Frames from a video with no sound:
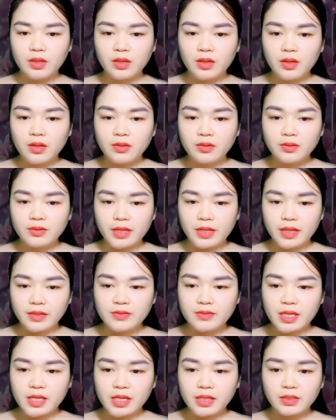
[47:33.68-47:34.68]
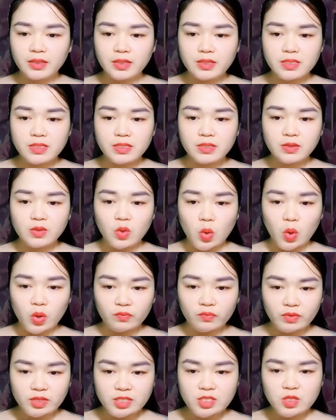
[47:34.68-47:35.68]
Mình từ nhỏ đã đạt được rất nhiều
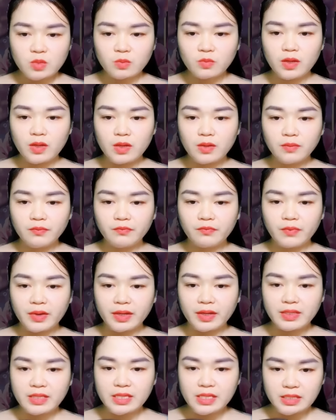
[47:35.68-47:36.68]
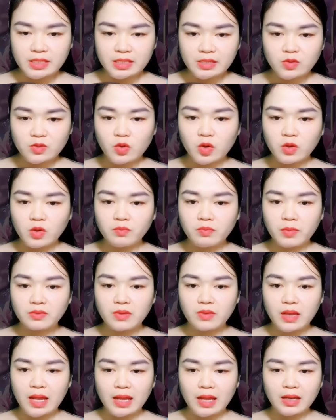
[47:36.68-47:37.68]
thành tựu, có được quá nhiều thì sẽ
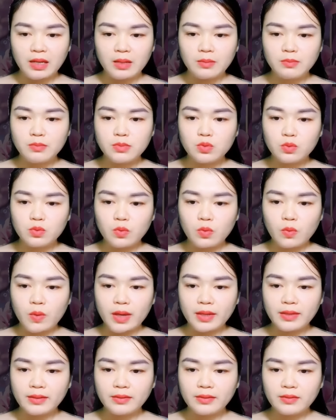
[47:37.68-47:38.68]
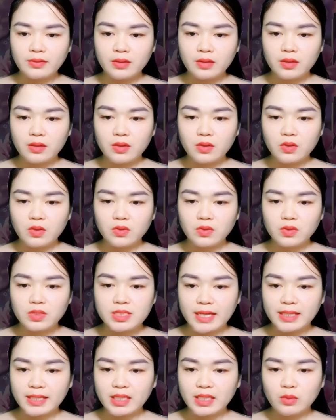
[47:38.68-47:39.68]
cực kỳ sợ mất đi. Dẫu cho
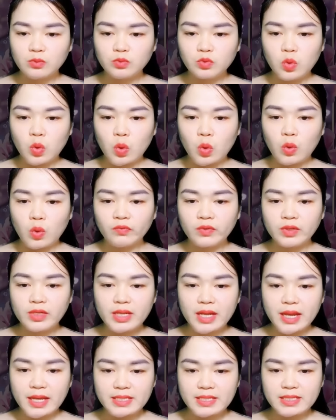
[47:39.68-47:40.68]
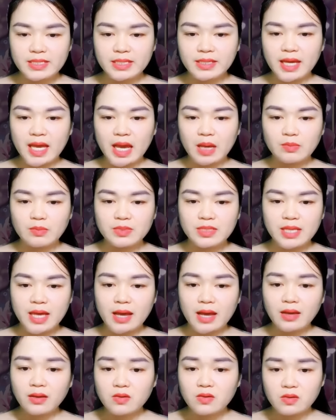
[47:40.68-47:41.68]
mình cố gắng kìm nén bao nhiêu,
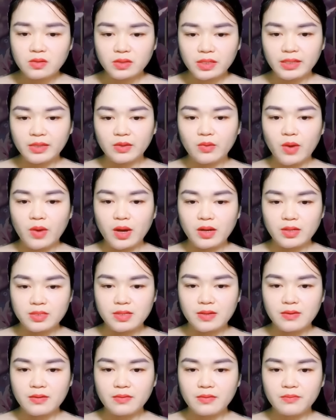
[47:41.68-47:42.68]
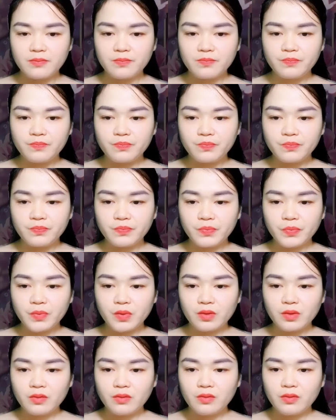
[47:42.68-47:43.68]
thì thích một người chính là không có cách nào che
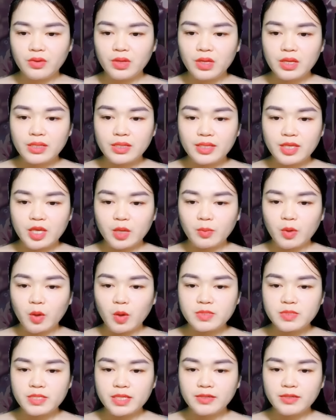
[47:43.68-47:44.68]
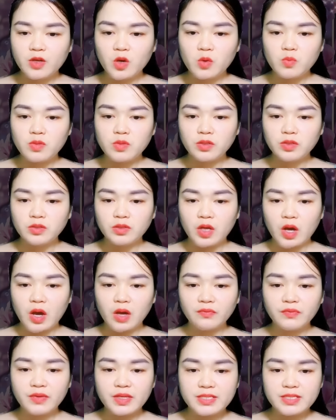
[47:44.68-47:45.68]
giấu nổi. Đó là cảm xúc của
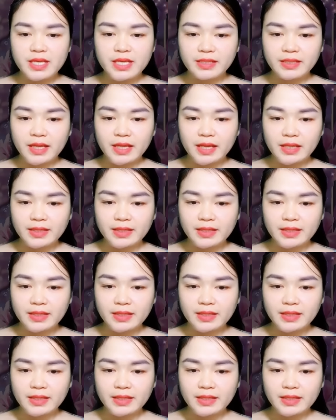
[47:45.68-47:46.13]
con người.